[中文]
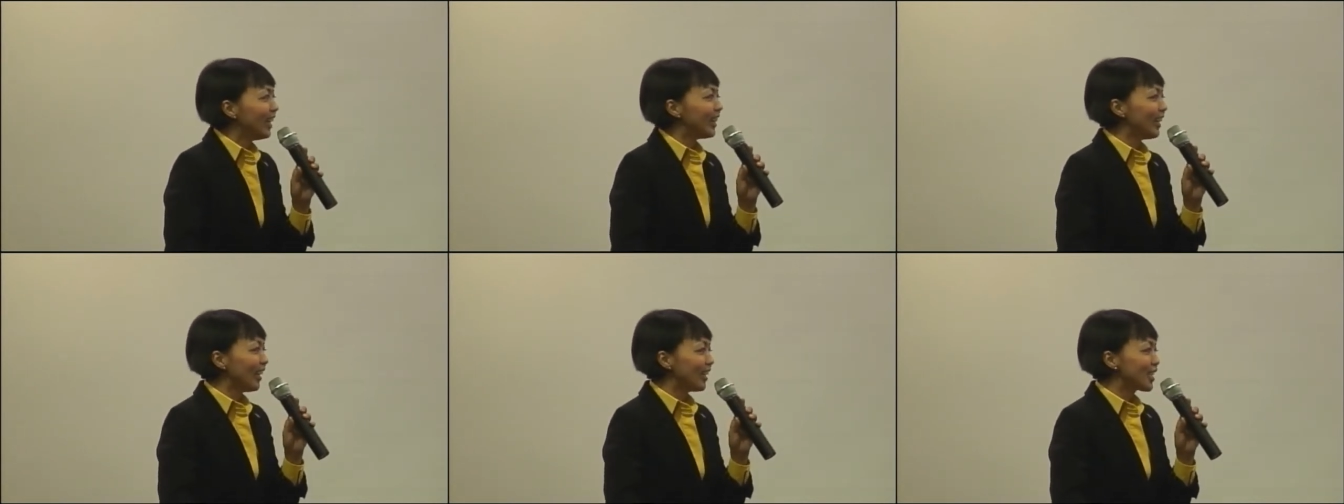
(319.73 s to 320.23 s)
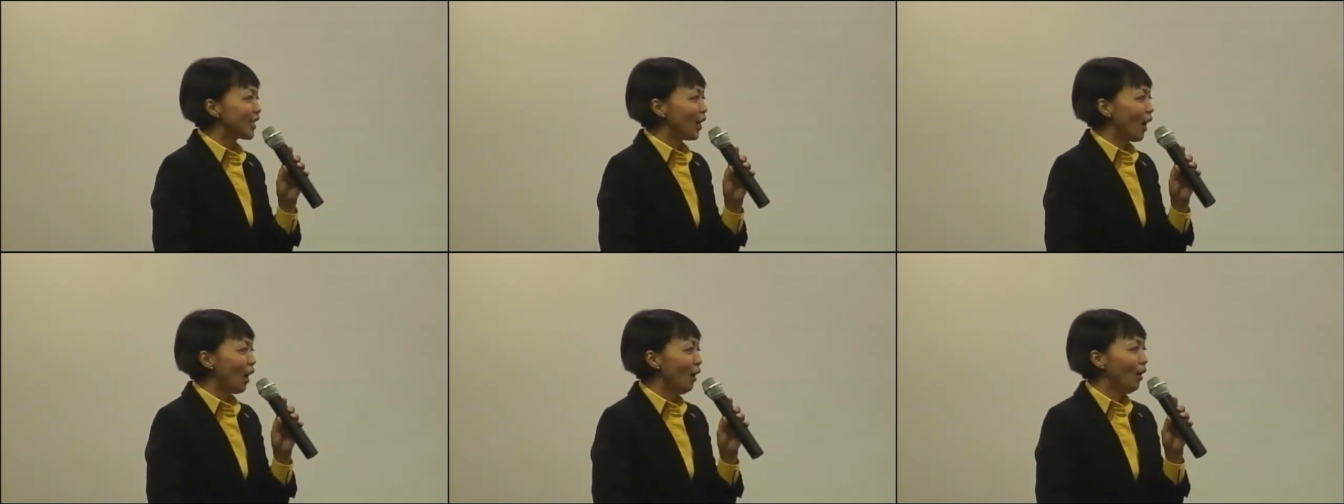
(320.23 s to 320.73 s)
第二次
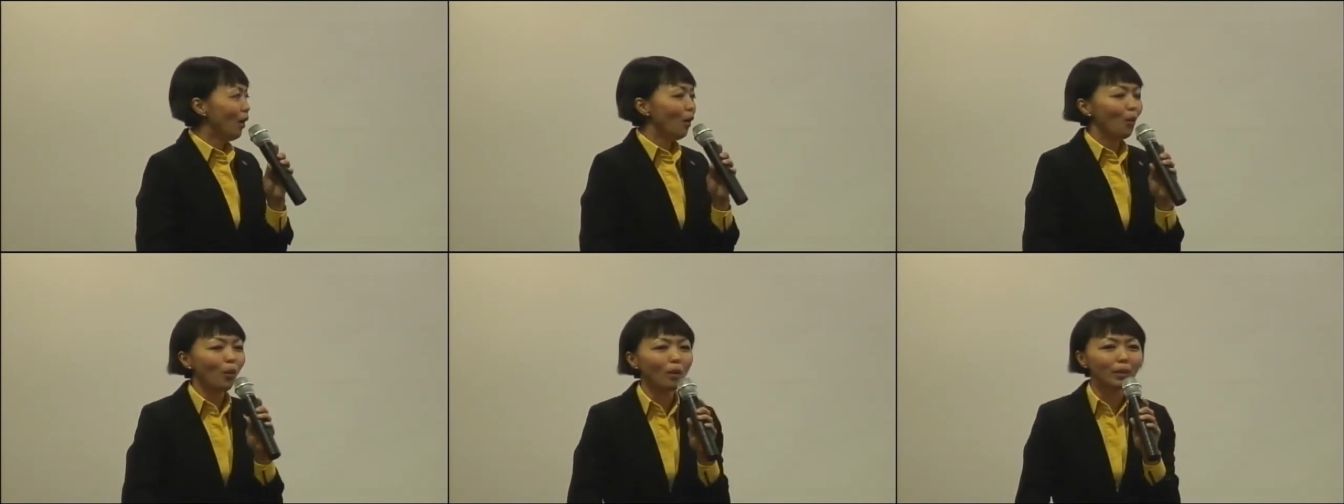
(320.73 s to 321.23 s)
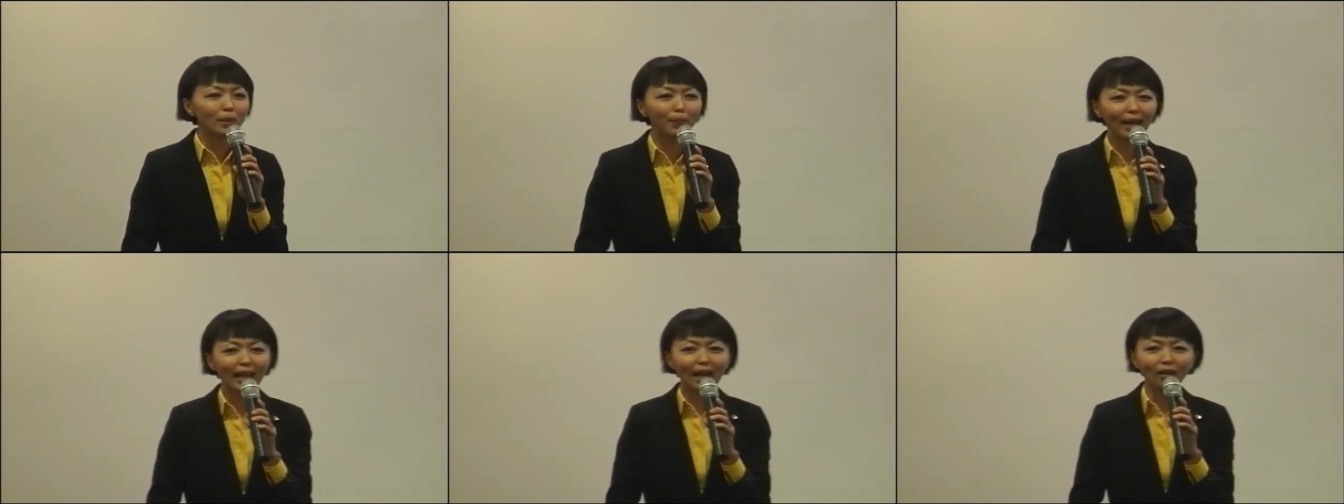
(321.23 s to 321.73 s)
哦，我明
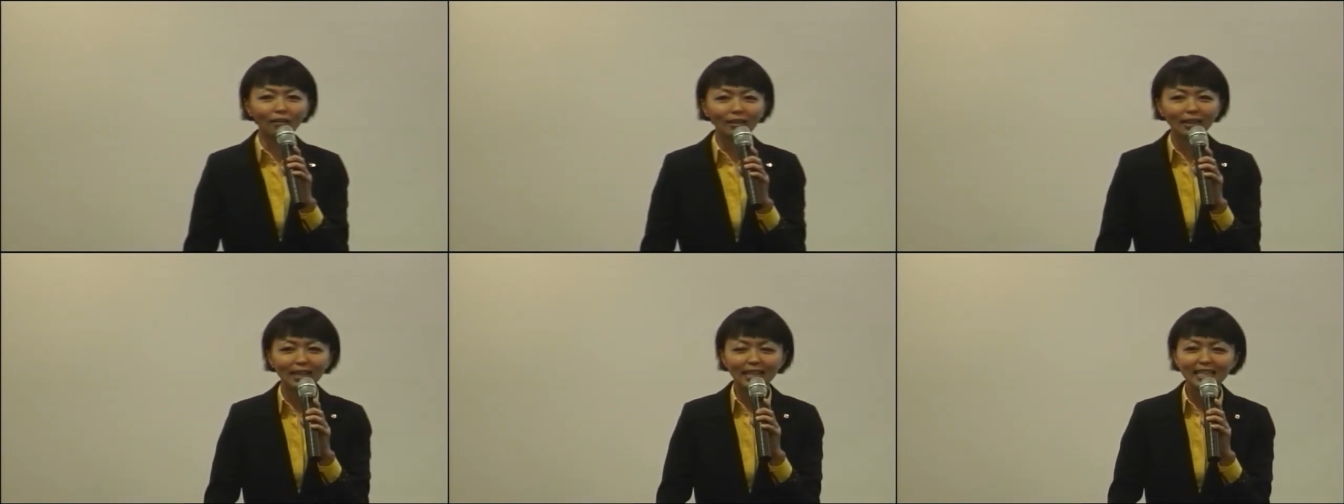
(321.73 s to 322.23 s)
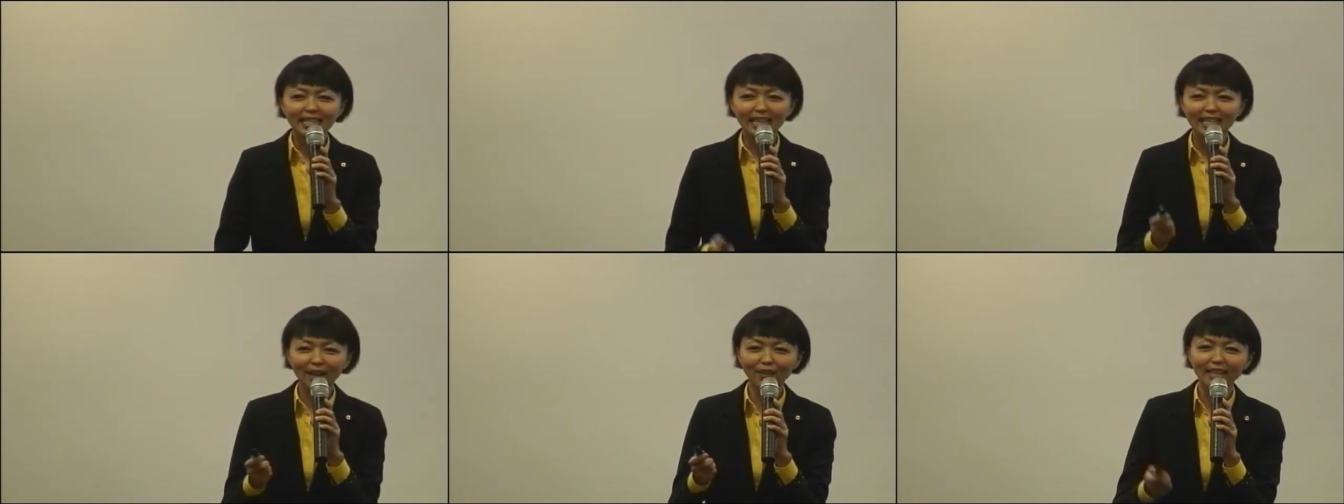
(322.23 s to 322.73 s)
白了，介
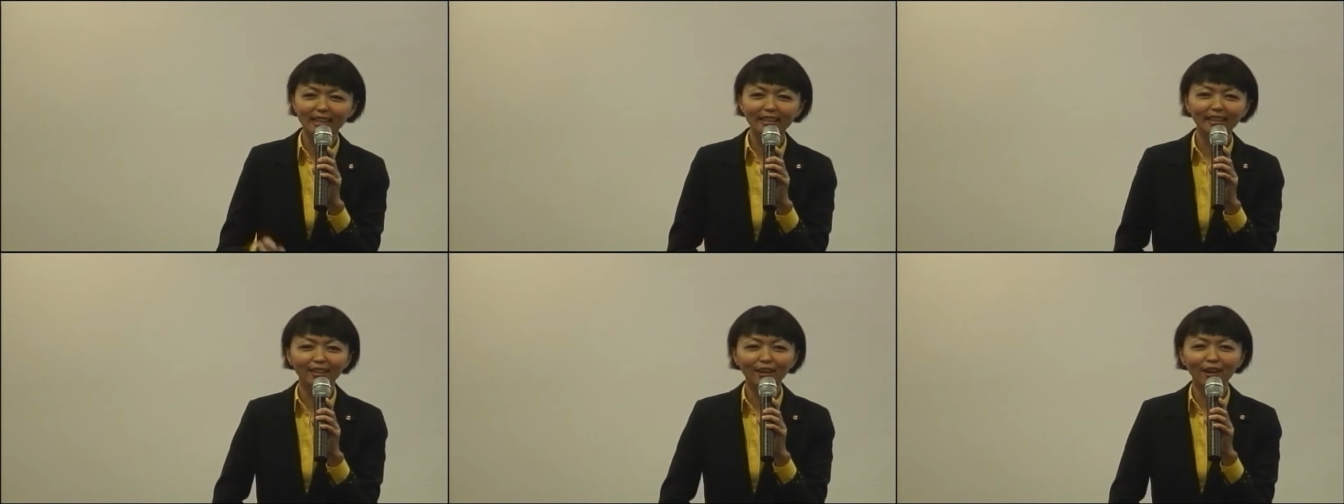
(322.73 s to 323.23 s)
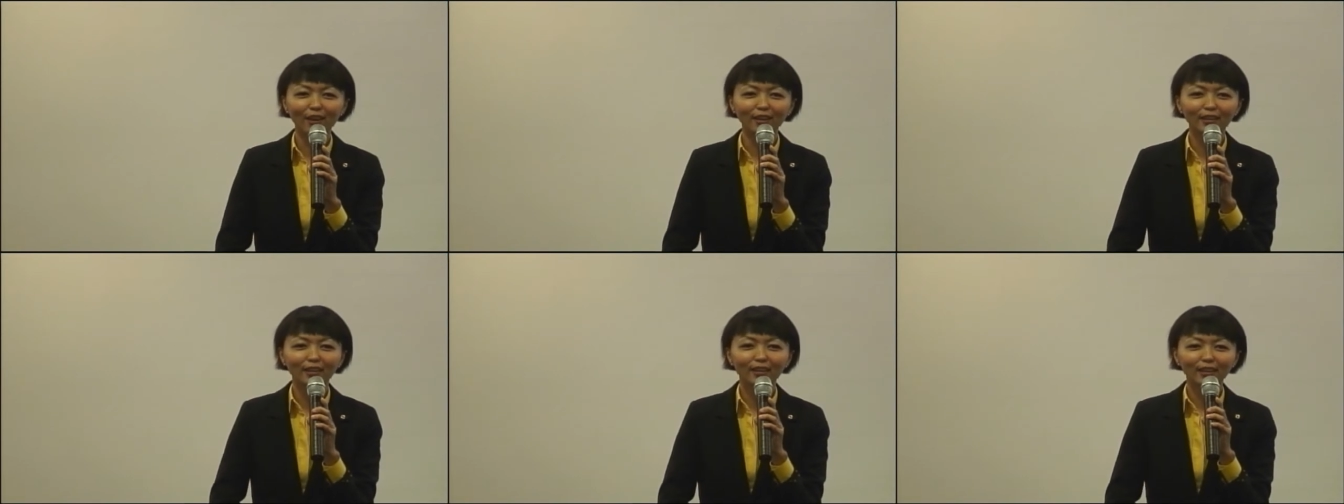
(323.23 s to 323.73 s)
绍一个人哦，
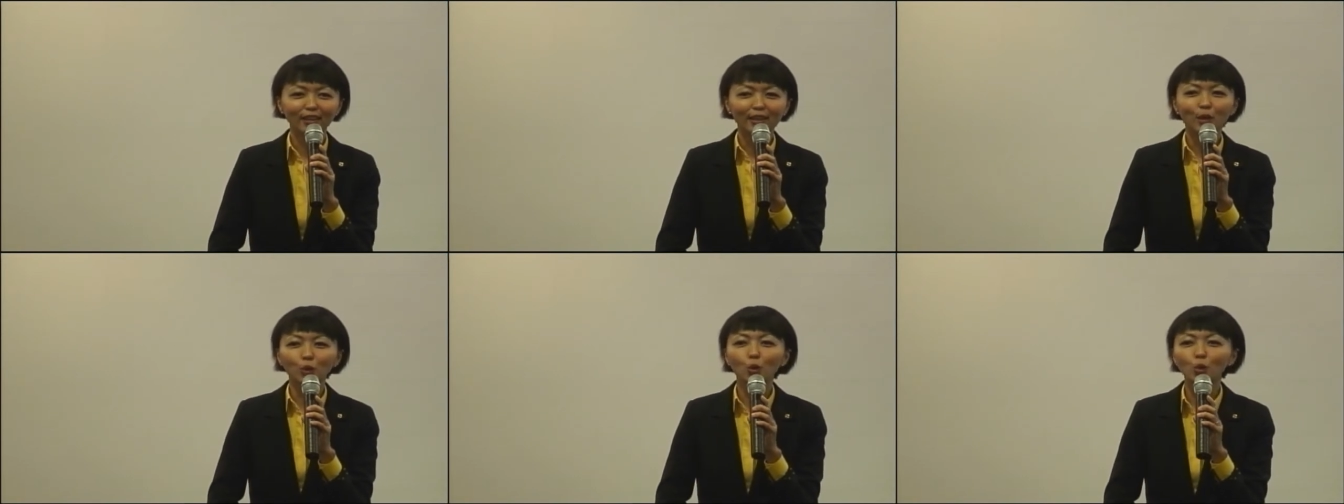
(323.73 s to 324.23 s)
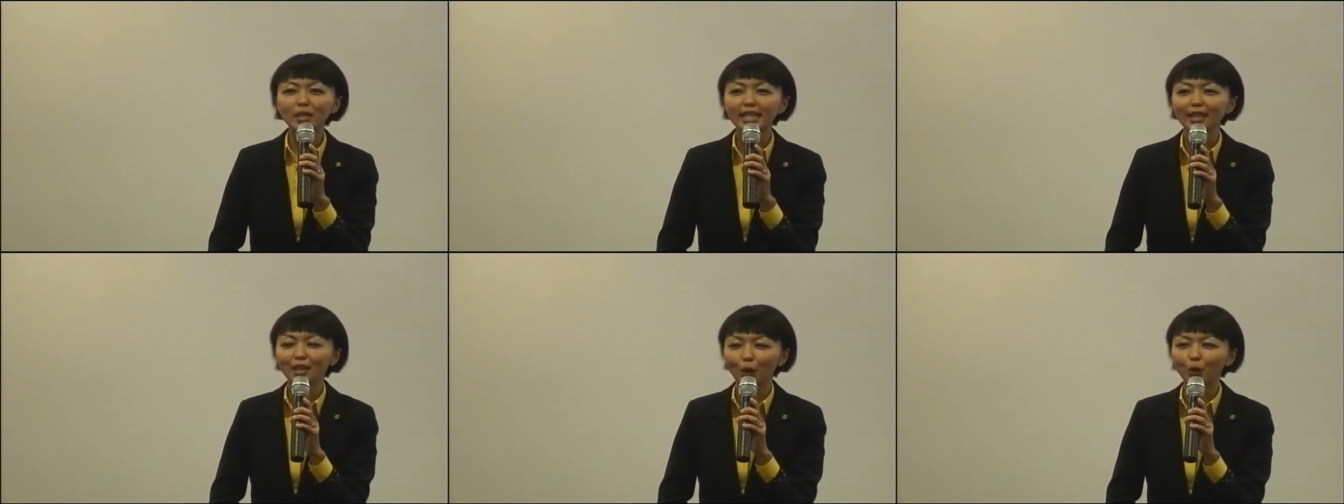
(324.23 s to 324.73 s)
有 two
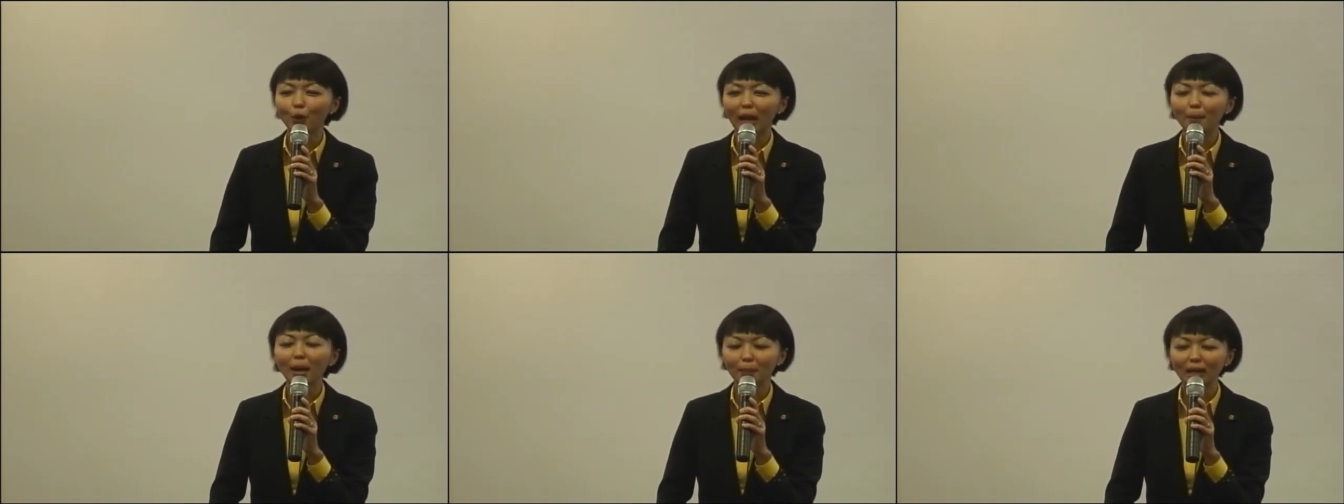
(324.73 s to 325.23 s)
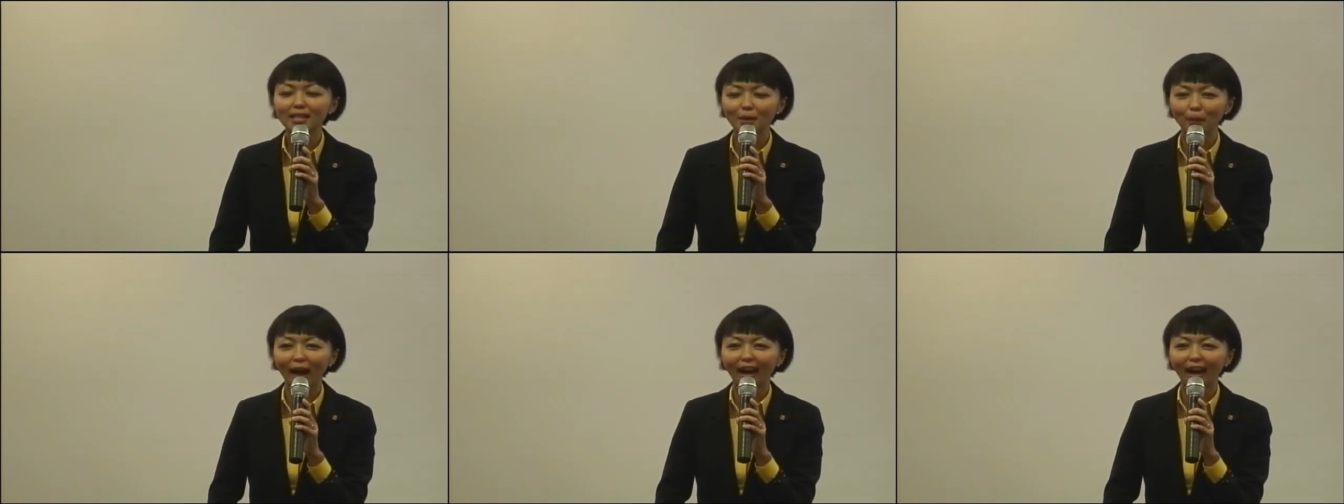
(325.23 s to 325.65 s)
有有两百八十八。